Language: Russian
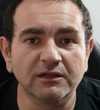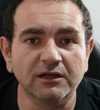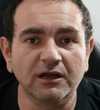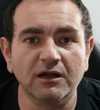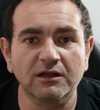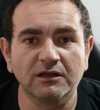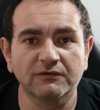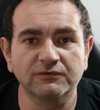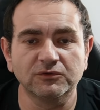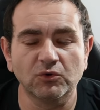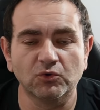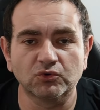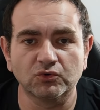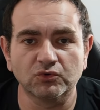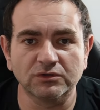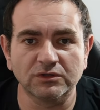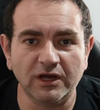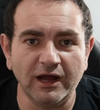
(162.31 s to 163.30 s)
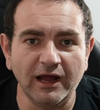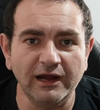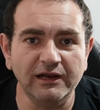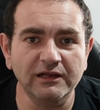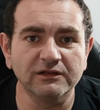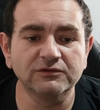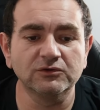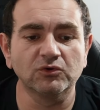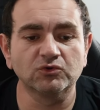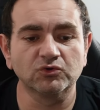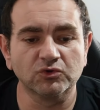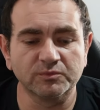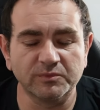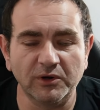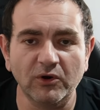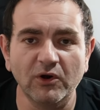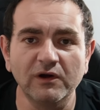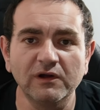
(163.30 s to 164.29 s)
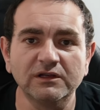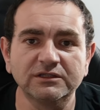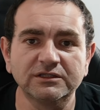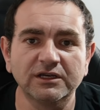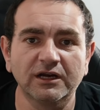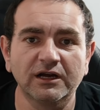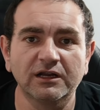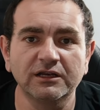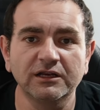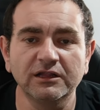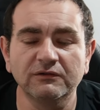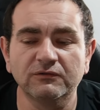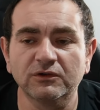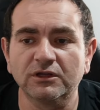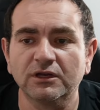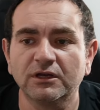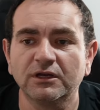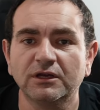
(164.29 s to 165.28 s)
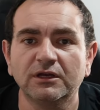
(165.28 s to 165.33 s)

да, когда все уже устаканилось, все уже успокоилось, я ходил, вот,